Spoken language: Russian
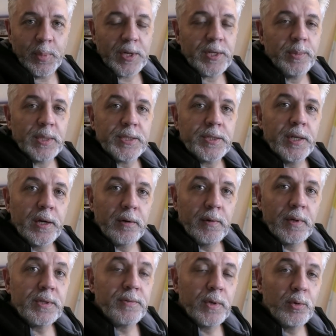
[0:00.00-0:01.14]

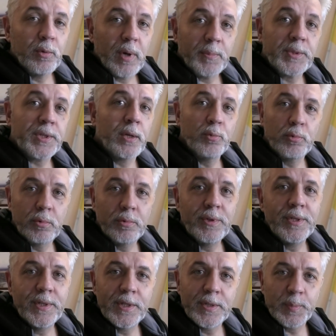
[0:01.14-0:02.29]
продемонстрировали свою абсолютную
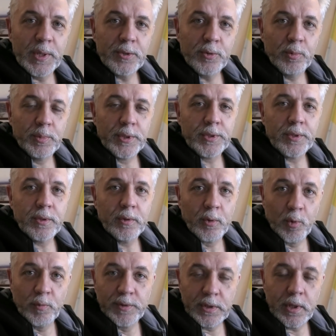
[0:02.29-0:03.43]
недееспособность,
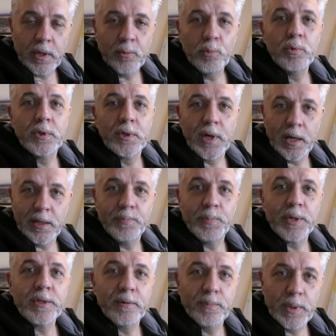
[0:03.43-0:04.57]
ровно такую же, как
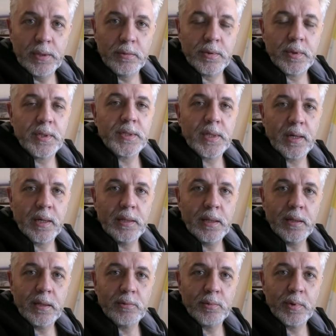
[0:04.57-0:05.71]
противоположная сторона,
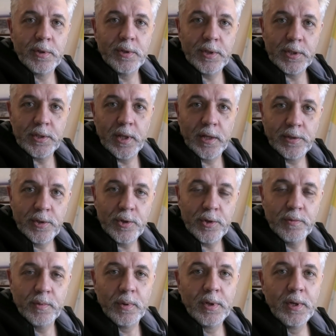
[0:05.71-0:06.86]
которая не нашла
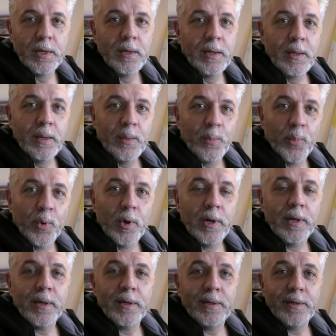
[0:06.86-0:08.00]
ничего
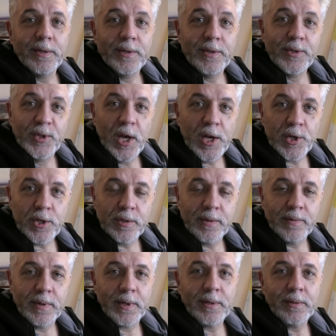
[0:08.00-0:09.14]
более
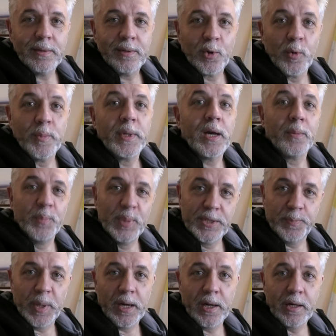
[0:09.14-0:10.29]
изящного, кроме как
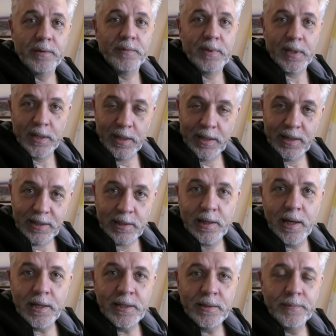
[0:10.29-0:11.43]
беспрерывно
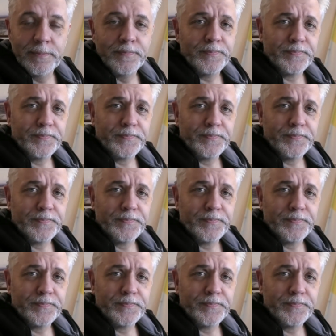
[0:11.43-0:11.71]
лгать.